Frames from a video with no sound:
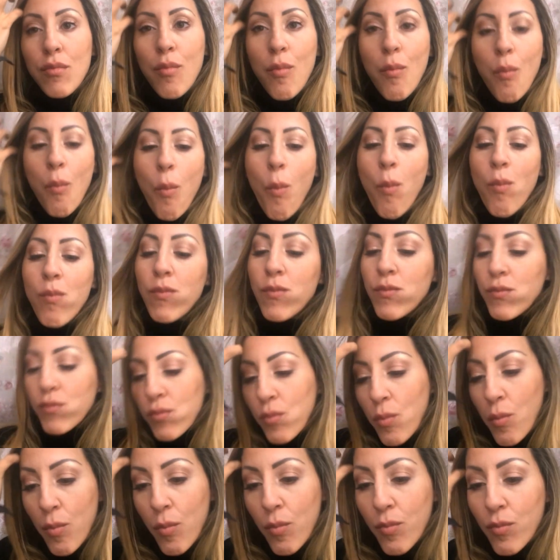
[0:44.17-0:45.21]
Mm
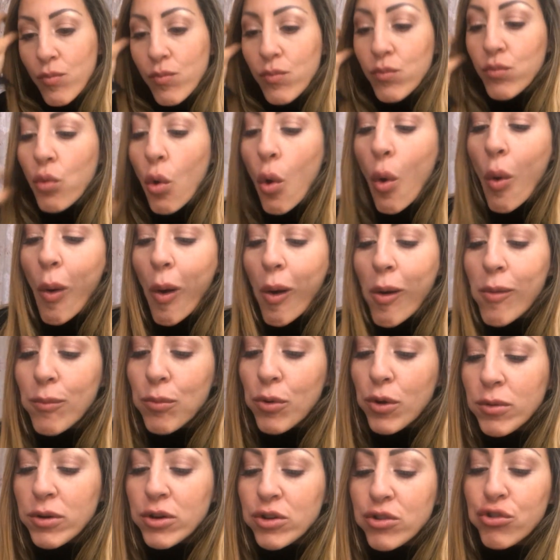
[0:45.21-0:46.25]
-hmm. Buono
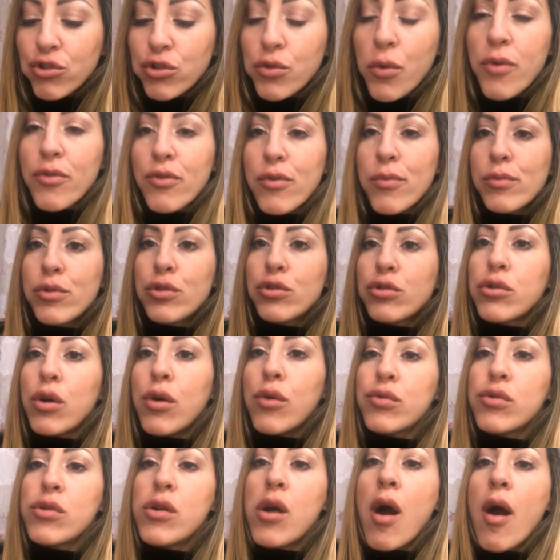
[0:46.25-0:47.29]
promosso questi
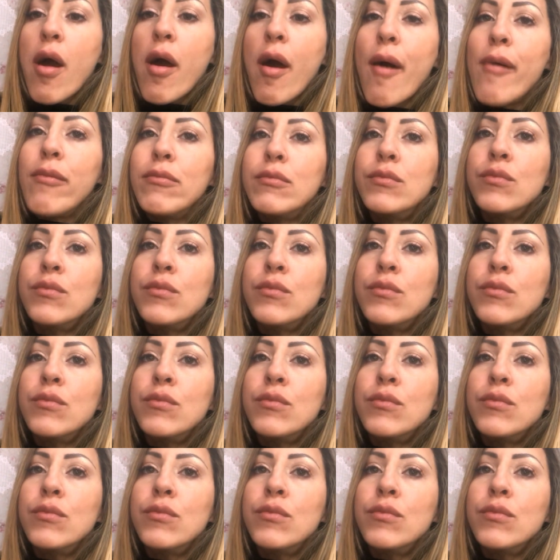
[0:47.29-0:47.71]
biscotti, raga.